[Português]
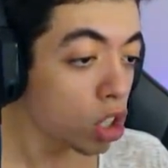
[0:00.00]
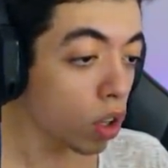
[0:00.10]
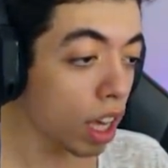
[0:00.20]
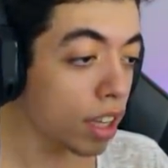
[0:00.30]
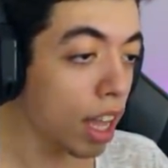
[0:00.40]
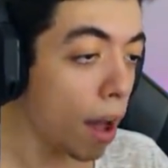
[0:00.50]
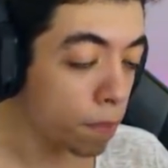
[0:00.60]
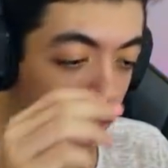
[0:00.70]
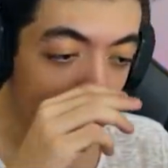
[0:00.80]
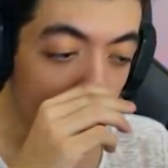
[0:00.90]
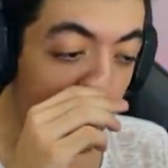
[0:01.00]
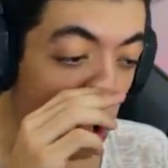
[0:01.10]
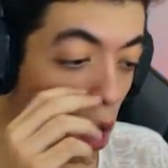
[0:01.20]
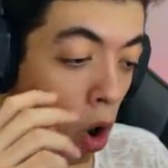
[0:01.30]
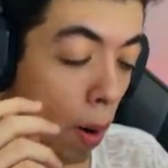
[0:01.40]
Só que aí que tá. Eu
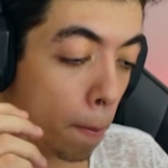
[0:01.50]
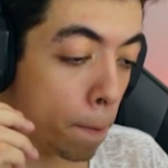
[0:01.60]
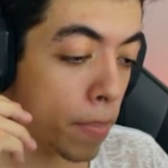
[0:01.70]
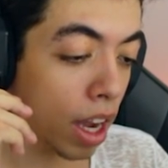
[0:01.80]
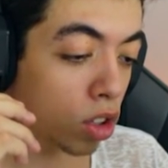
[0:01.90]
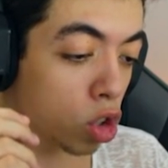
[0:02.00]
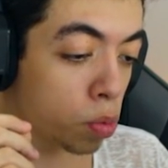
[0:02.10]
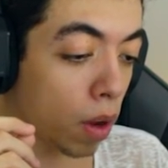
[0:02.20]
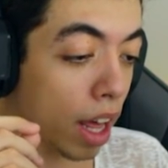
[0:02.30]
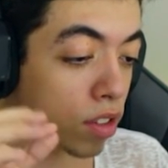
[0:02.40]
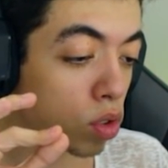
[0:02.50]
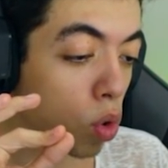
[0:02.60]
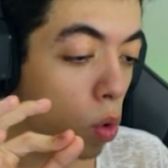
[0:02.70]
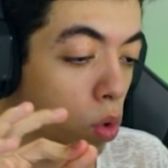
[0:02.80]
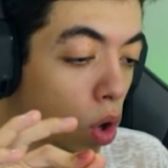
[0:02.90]
vou pegar os ursos polares
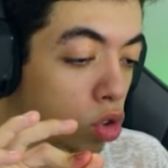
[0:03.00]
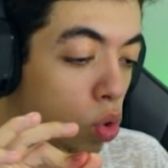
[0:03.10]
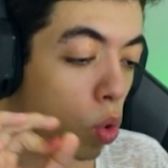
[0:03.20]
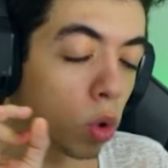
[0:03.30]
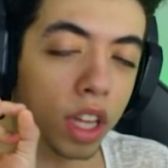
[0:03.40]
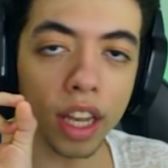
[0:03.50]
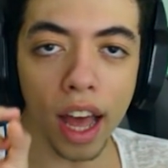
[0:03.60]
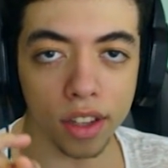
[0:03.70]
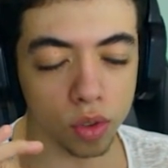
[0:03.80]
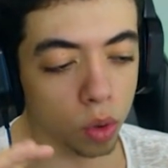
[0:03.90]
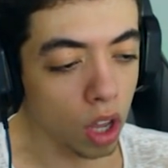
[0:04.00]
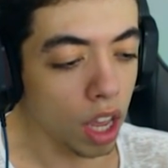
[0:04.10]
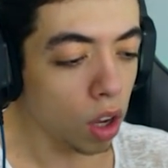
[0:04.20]
com o nosso Golden Laço.